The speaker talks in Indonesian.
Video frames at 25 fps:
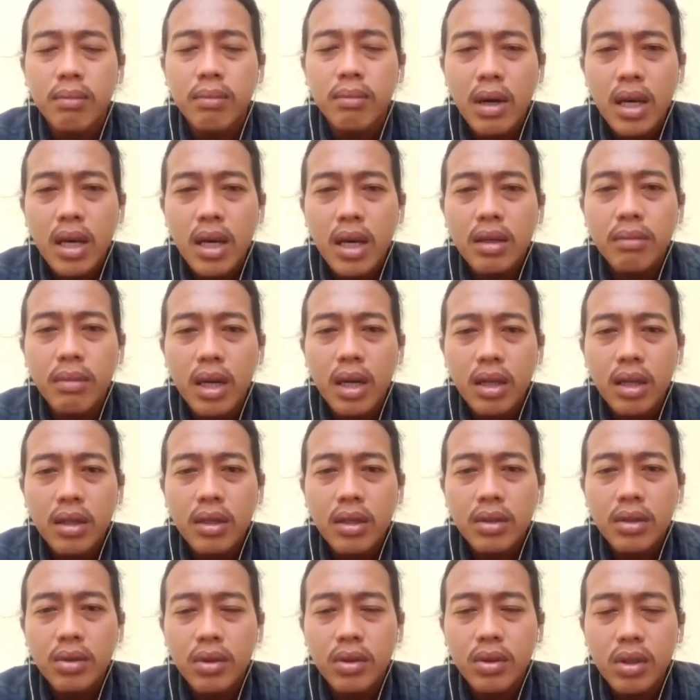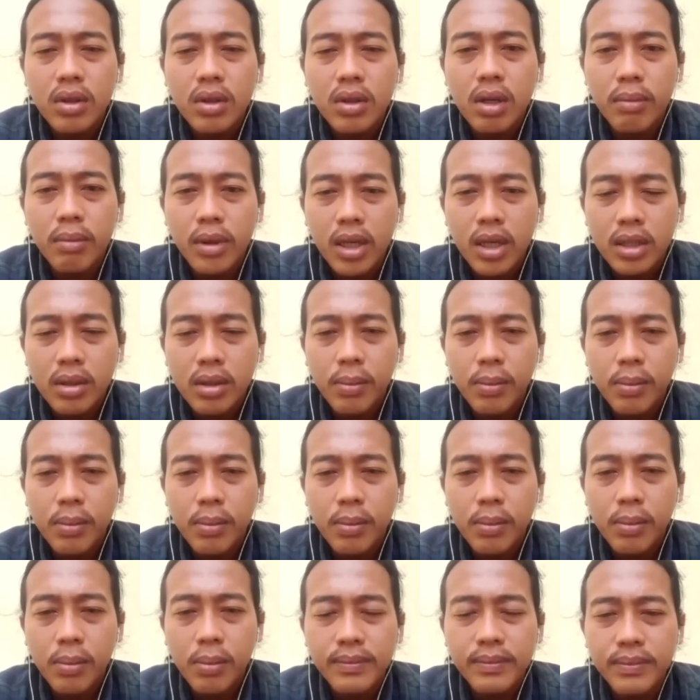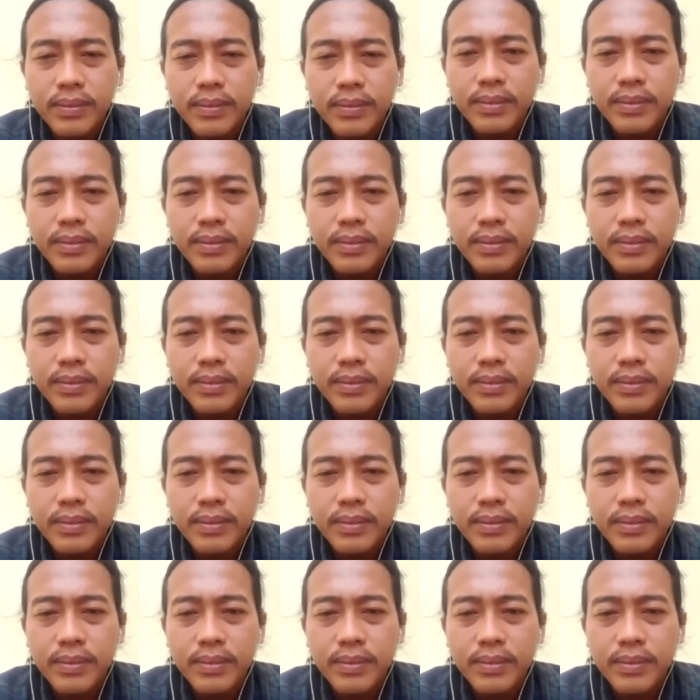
Baik, kembali ke studio. Terima kasih, Firda.